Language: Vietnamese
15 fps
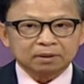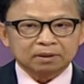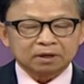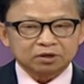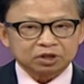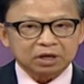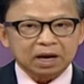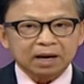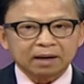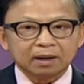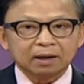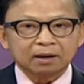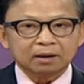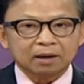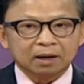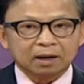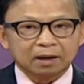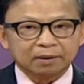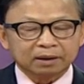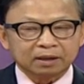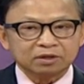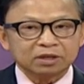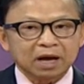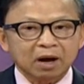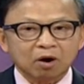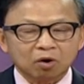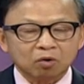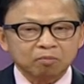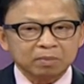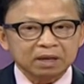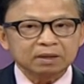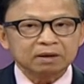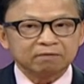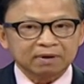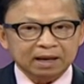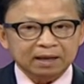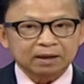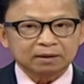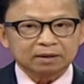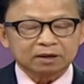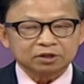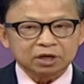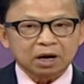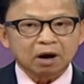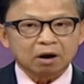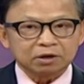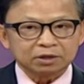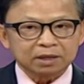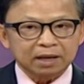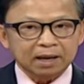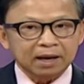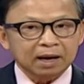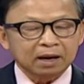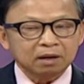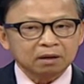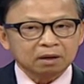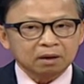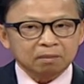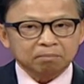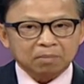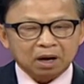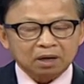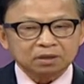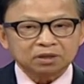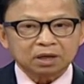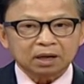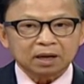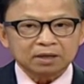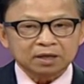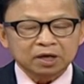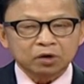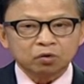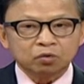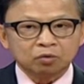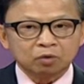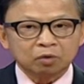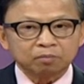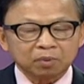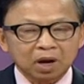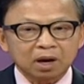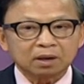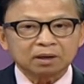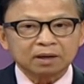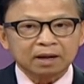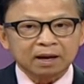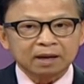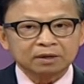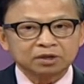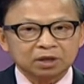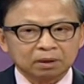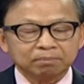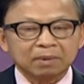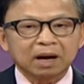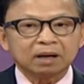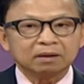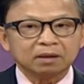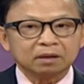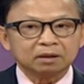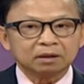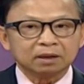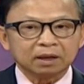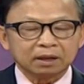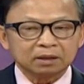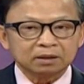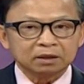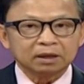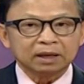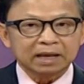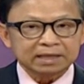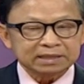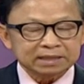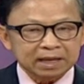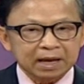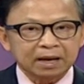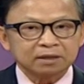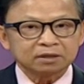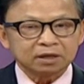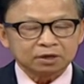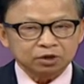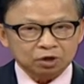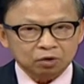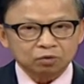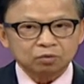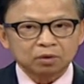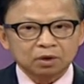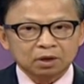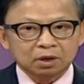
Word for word: thành ra đó à, cảnh sát họ cũng biết như vậy thành ra họ sẽ mở rất là nhiều roadblock để chặn bắt những cái người lái xe say rượu